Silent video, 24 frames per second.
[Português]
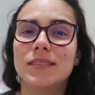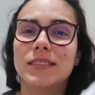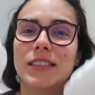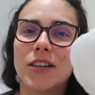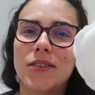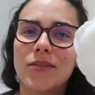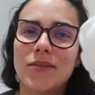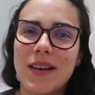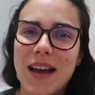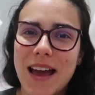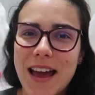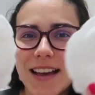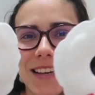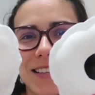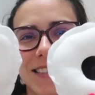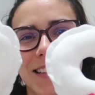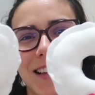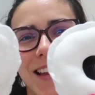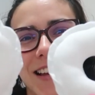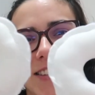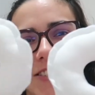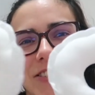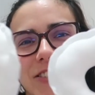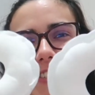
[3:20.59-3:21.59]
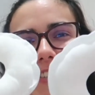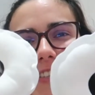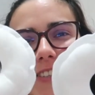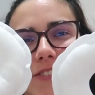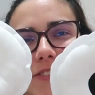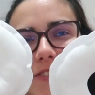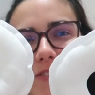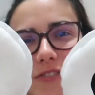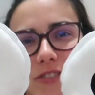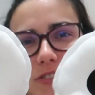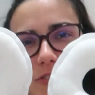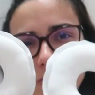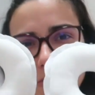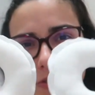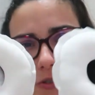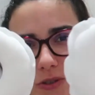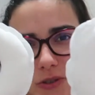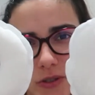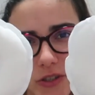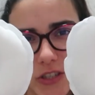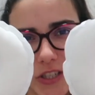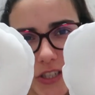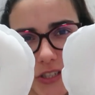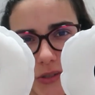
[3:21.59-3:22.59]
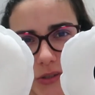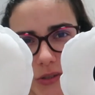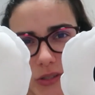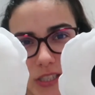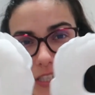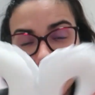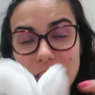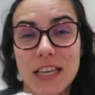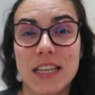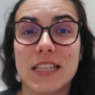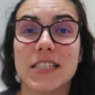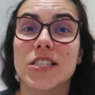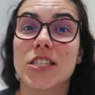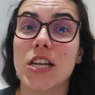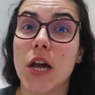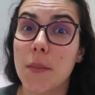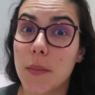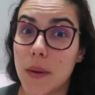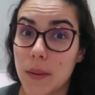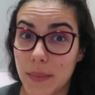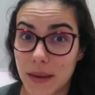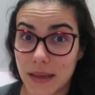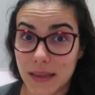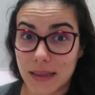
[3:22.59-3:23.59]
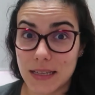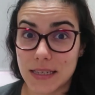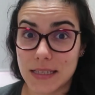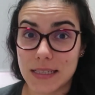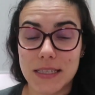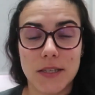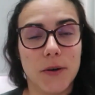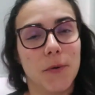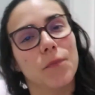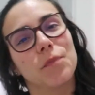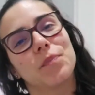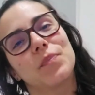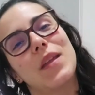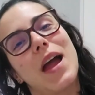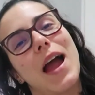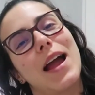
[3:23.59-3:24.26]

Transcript: Então, essa é a dica do vídeo de hoje, as susquinhas de amamentação.